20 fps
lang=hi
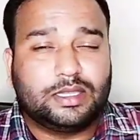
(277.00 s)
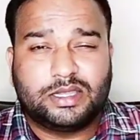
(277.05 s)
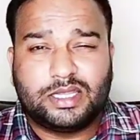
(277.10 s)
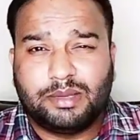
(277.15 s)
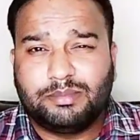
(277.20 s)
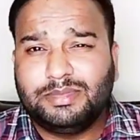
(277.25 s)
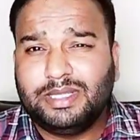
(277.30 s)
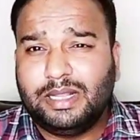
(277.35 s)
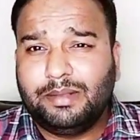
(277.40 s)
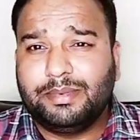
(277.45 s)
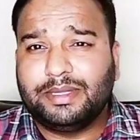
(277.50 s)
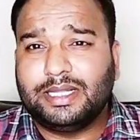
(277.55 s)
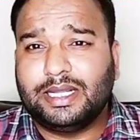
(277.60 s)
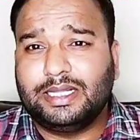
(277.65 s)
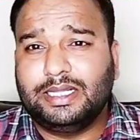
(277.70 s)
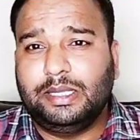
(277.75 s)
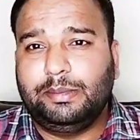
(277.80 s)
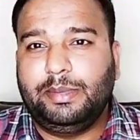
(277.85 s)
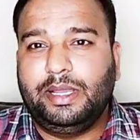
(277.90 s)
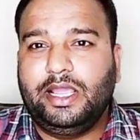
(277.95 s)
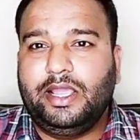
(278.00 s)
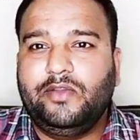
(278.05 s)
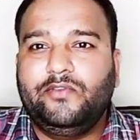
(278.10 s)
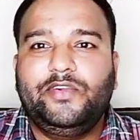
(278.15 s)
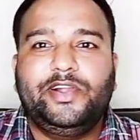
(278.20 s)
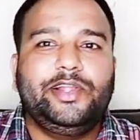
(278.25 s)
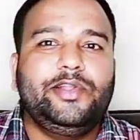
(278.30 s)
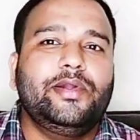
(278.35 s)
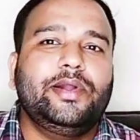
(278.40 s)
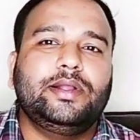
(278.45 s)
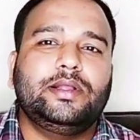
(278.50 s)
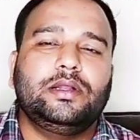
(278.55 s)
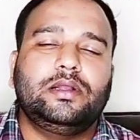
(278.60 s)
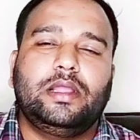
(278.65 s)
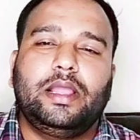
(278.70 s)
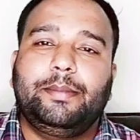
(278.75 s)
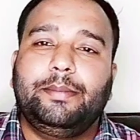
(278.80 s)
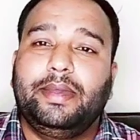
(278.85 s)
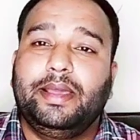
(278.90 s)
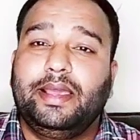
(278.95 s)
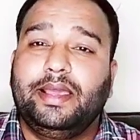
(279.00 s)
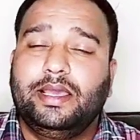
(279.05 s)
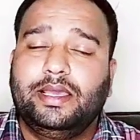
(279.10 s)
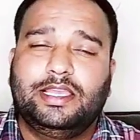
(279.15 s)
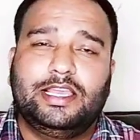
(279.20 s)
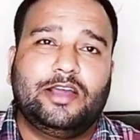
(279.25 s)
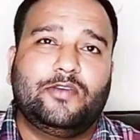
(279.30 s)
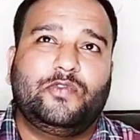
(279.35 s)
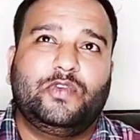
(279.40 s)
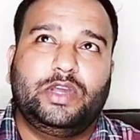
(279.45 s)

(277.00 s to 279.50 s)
थंबनेल बनाने में वीडियो एडिटिंग में या